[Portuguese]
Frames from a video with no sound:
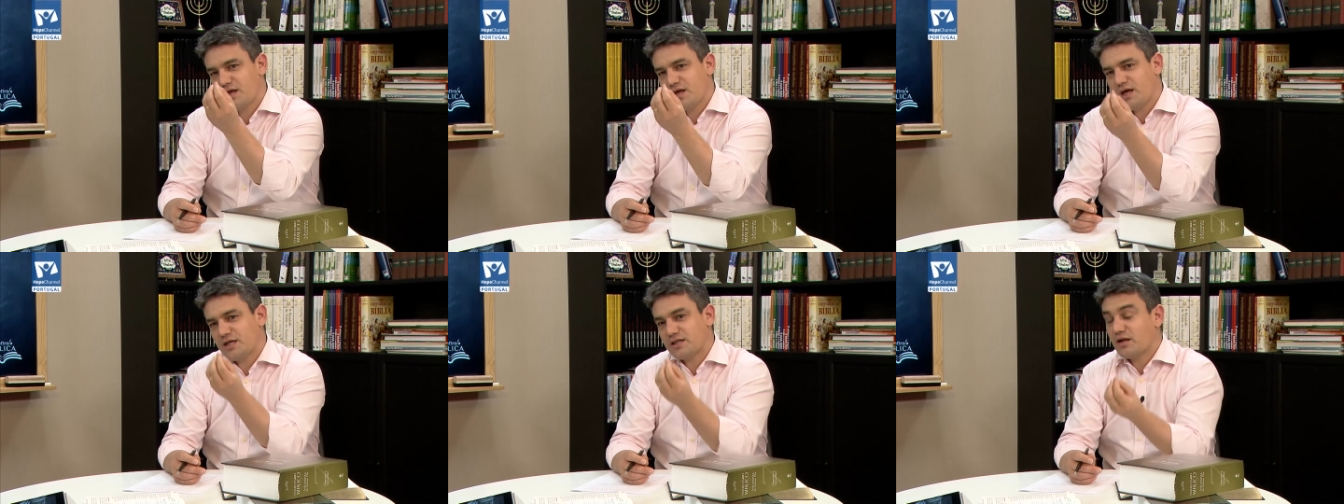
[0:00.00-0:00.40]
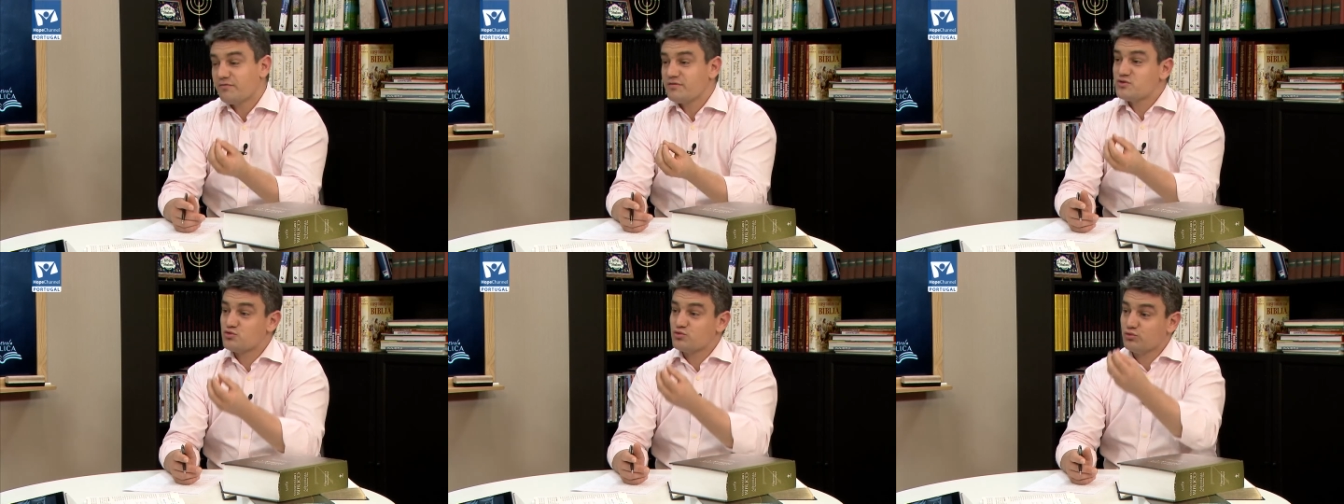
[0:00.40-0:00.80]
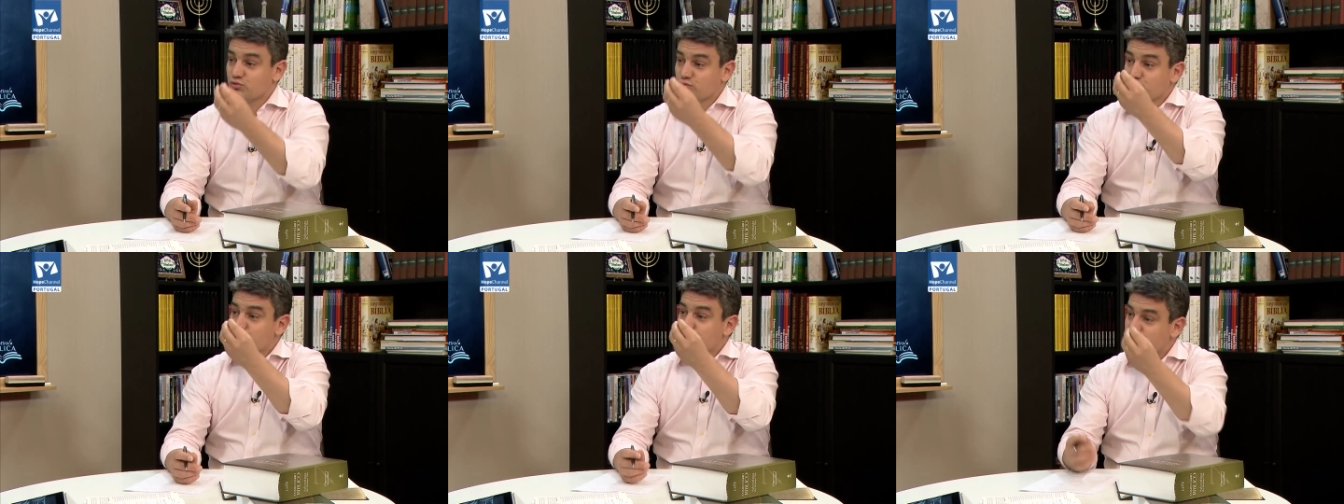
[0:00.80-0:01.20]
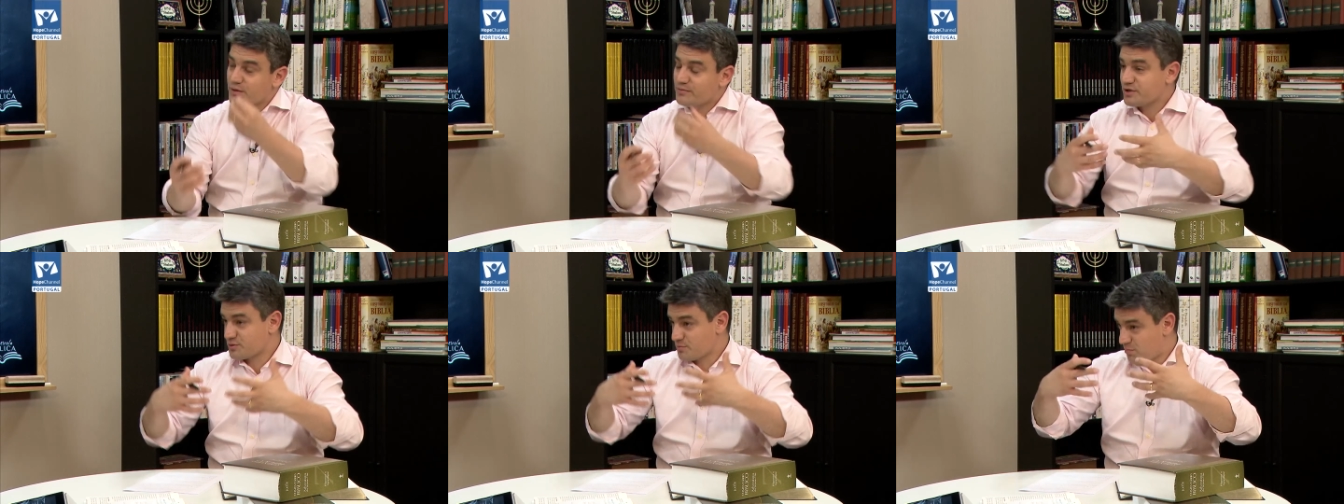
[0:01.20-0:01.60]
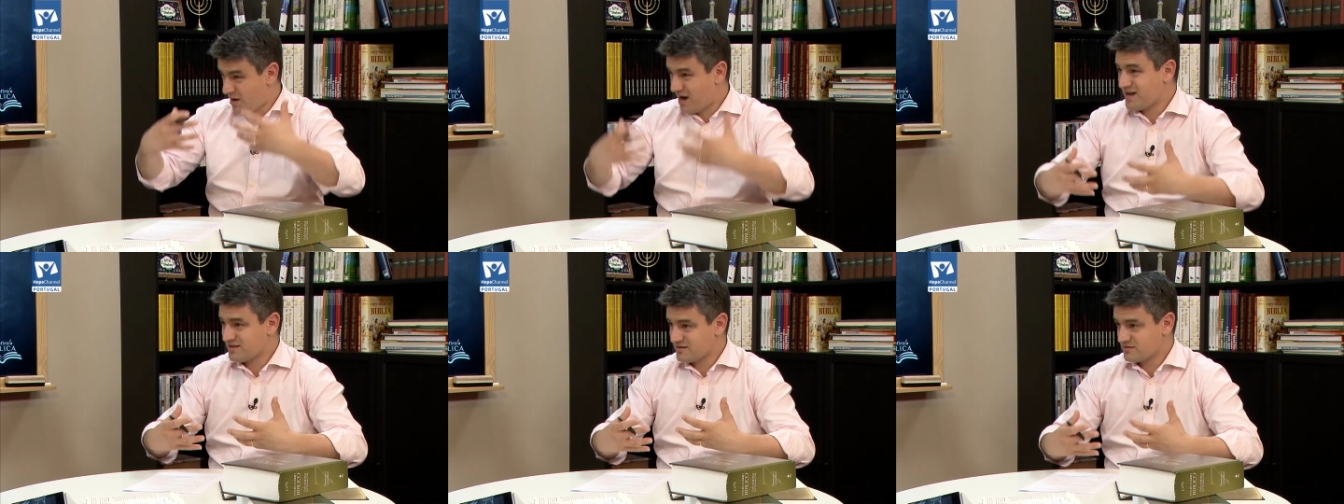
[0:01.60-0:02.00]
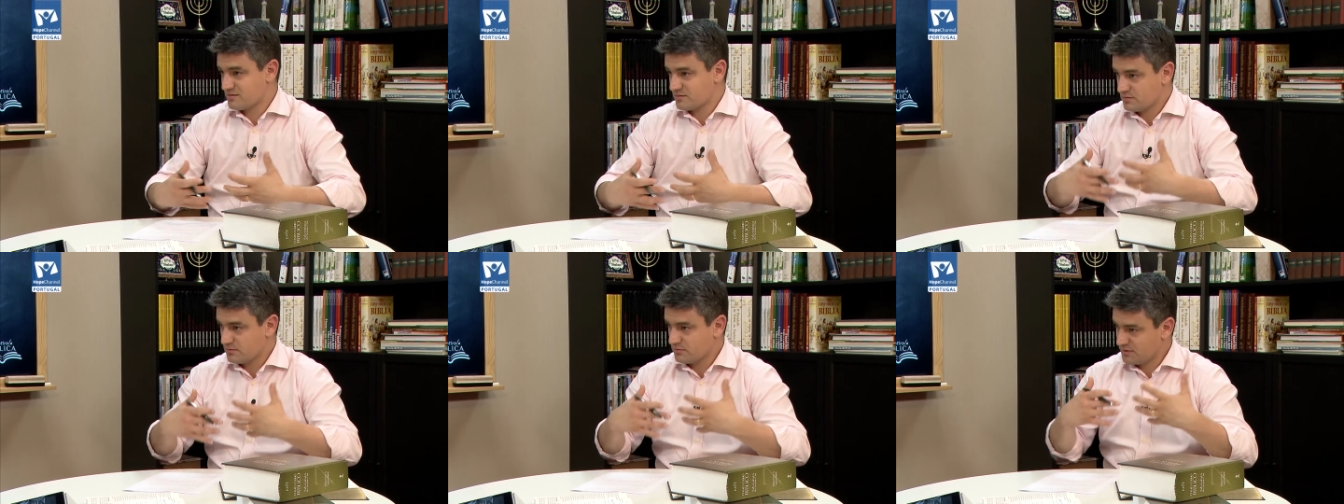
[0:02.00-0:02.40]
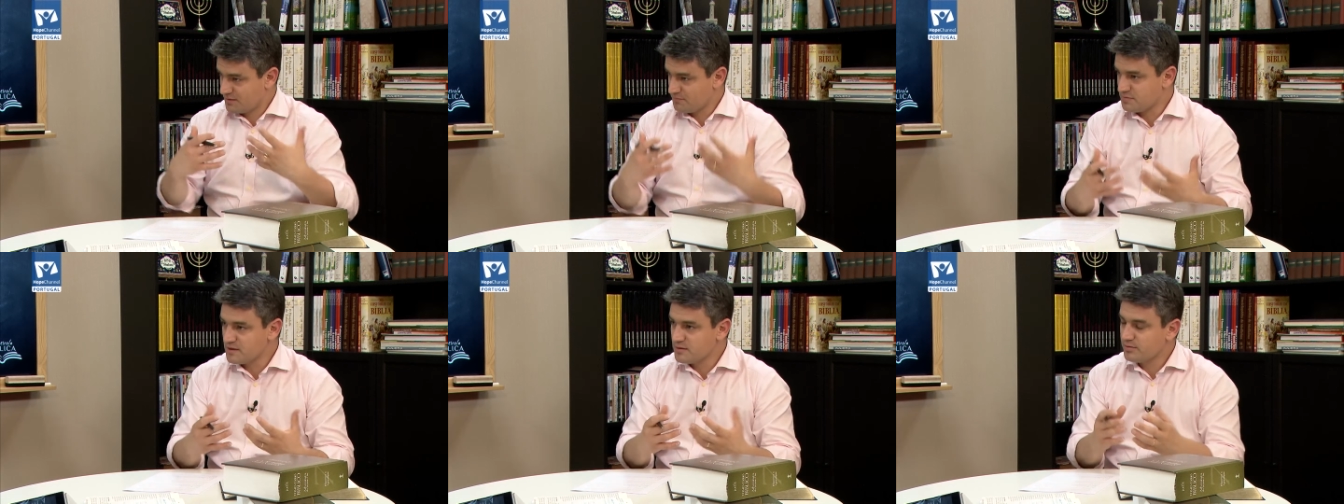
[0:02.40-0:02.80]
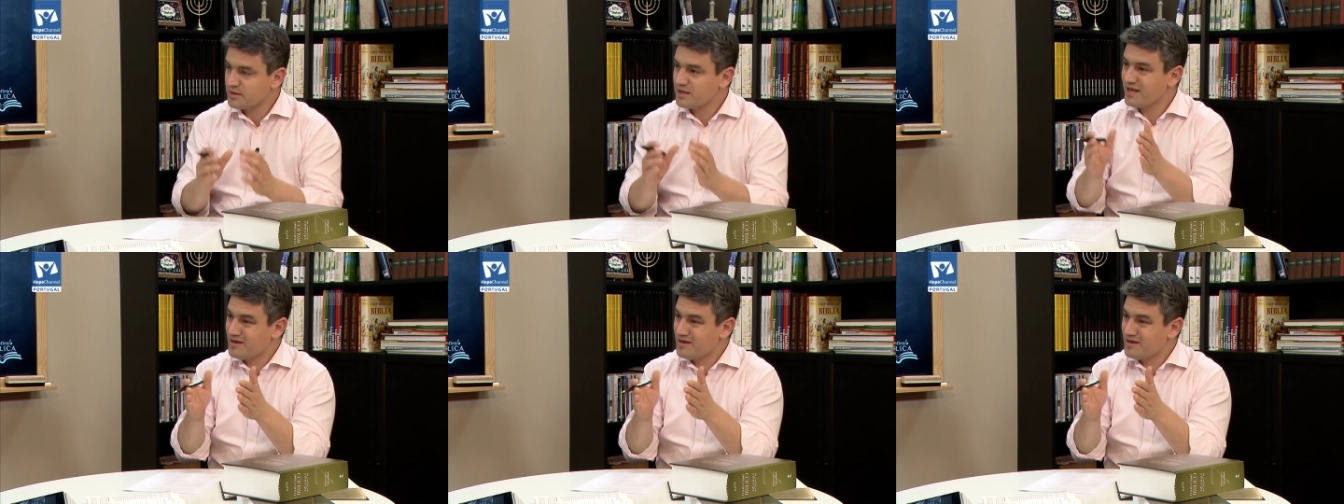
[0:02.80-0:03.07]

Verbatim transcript: é talvez um dos temas base da Bíblia,